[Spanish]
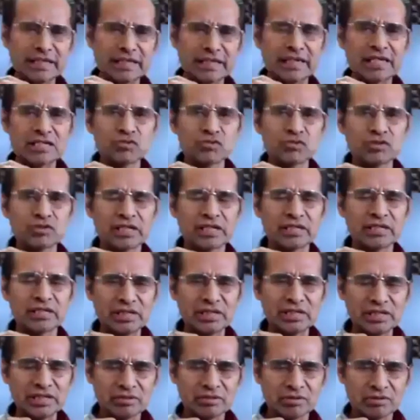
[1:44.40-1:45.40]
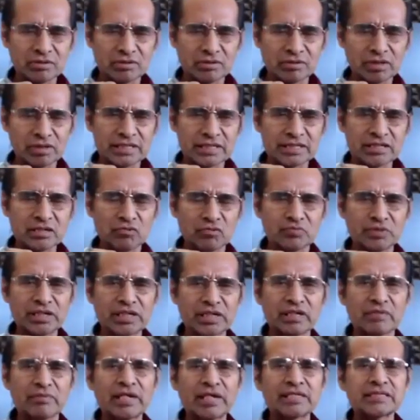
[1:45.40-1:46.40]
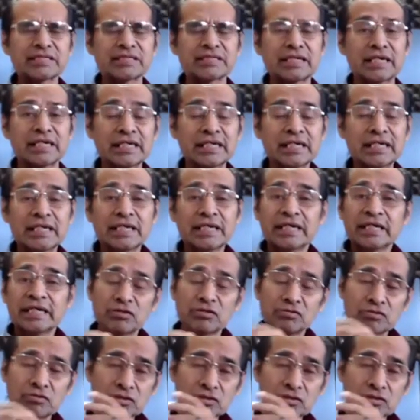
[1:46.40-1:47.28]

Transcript: en la Ciudad de México con el Liceo Miguel Bárcena y